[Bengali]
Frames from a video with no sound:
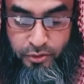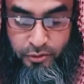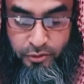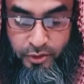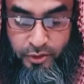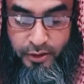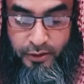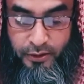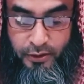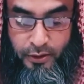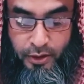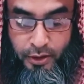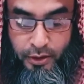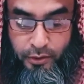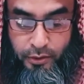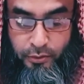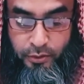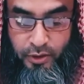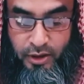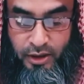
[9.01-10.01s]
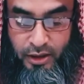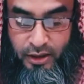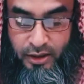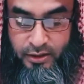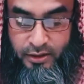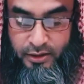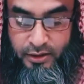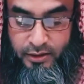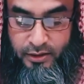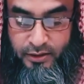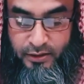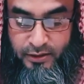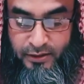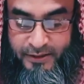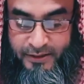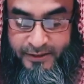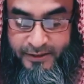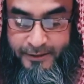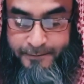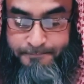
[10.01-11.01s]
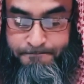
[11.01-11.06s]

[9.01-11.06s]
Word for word: করে করে আর্টিকেল লিখছে